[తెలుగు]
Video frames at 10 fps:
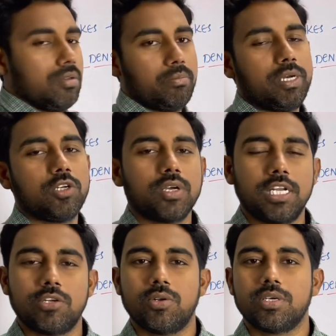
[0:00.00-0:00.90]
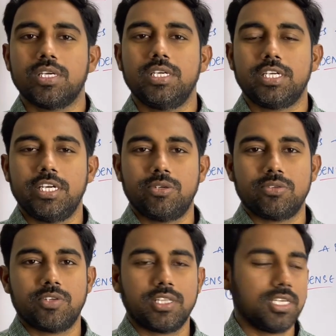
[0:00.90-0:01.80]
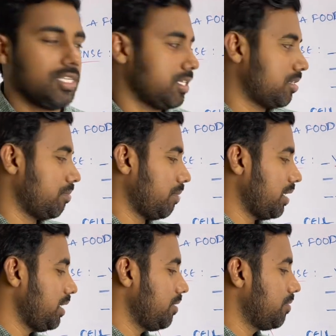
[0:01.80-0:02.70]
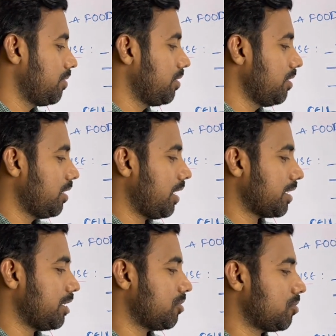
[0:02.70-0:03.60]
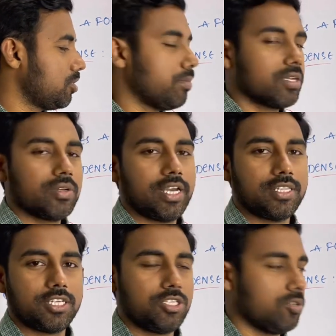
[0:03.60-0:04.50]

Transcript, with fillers: మైటోకాండ్రియాలోకి ఈ కీటోన్స్ వెళ్తాయి మళ్ళీ ఆ కీటోస్ నుంచి మనకు ఎనర్జీ